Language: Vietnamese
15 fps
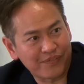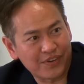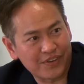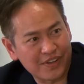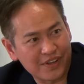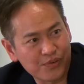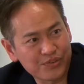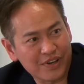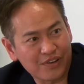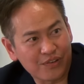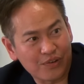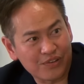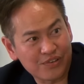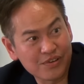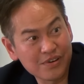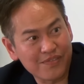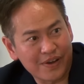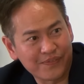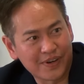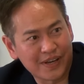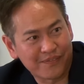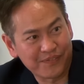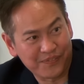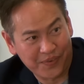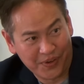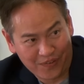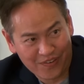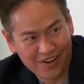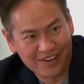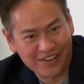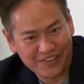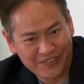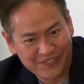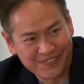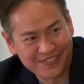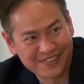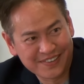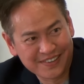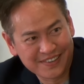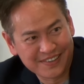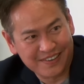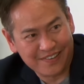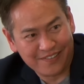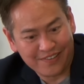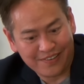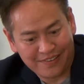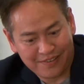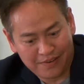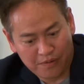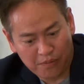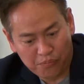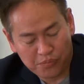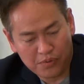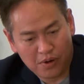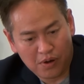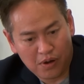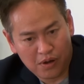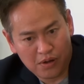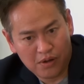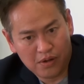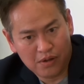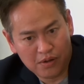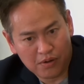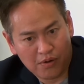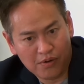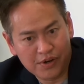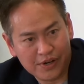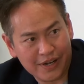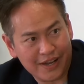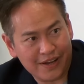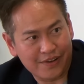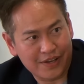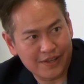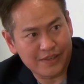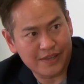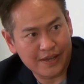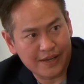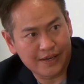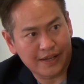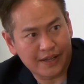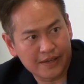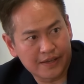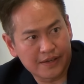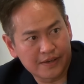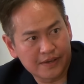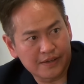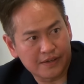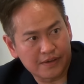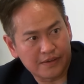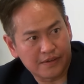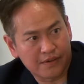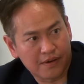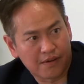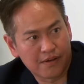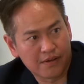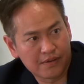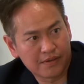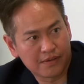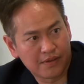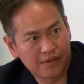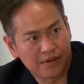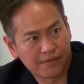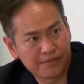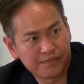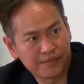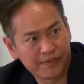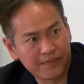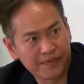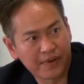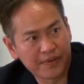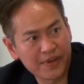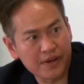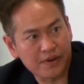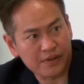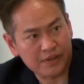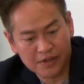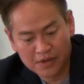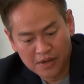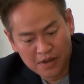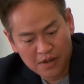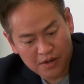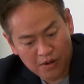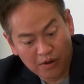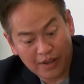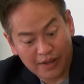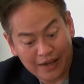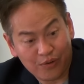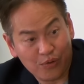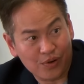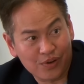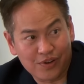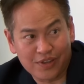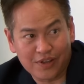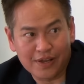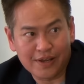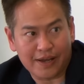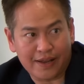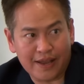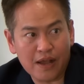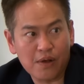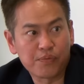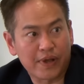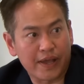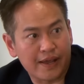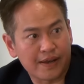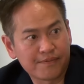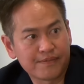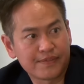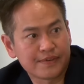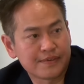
được những cuốn sách luật trước 75 mình có rất là nhiều rồi cũng có có người này người kia chỉ cái này cái kia thì do đó do đó mới mới biết được chứ đó là ngành luật thôi những cái ngành khác cũng kẹt lắm